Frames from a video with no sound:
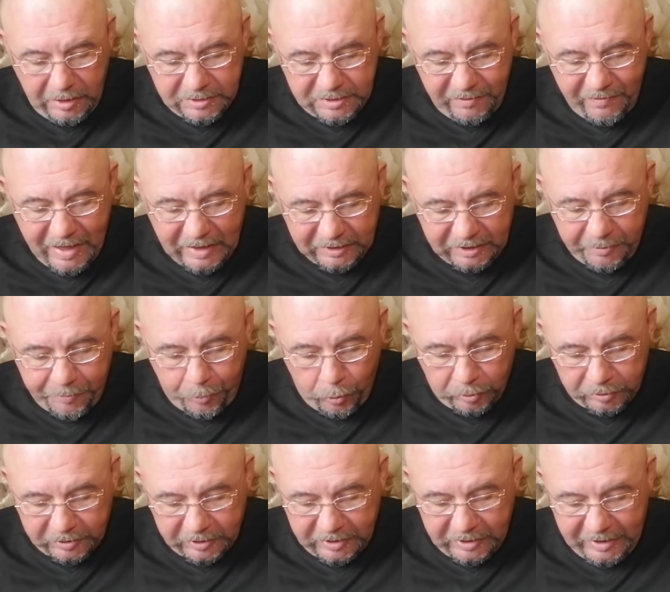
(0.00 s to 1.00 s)
Девятый
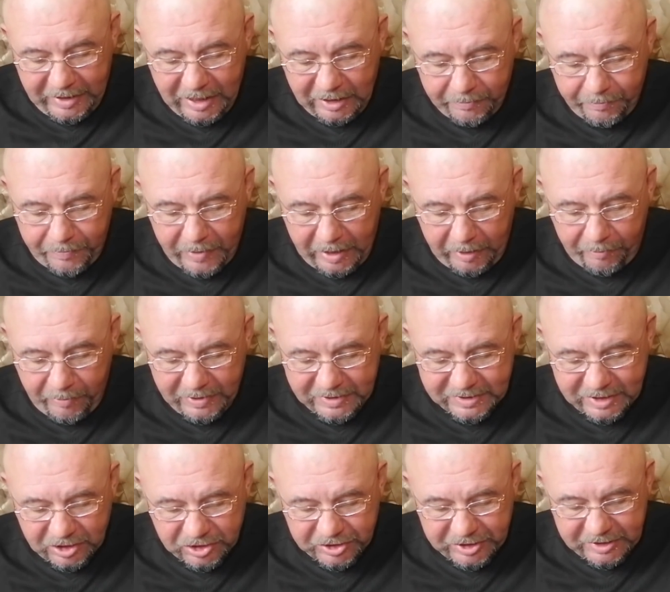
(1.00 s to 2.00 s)
пункт. Нет борьбы
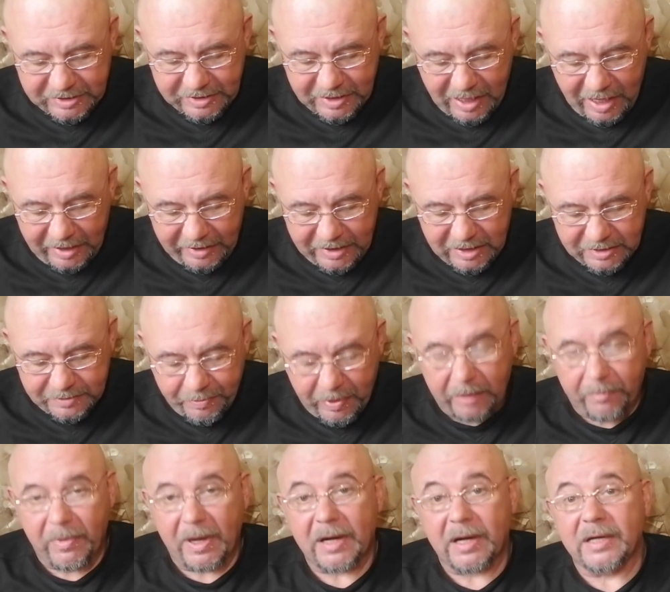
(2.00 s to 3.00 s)
за жизнь, а есть
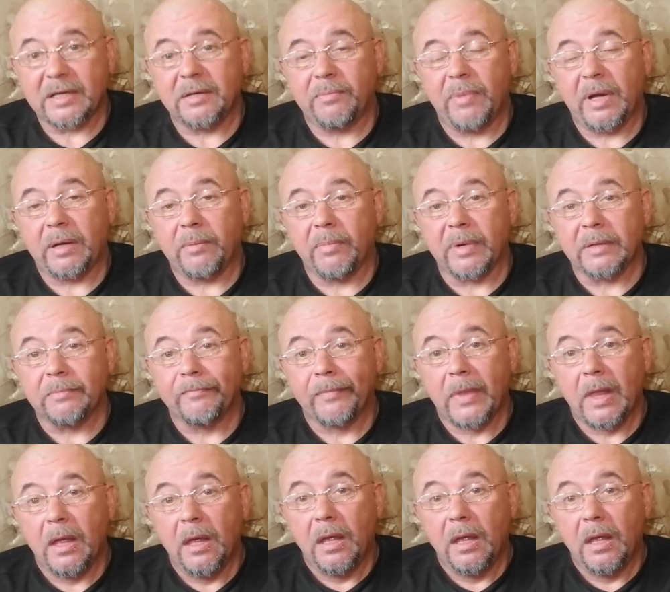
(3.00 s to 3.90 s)
борьба ради борьбы.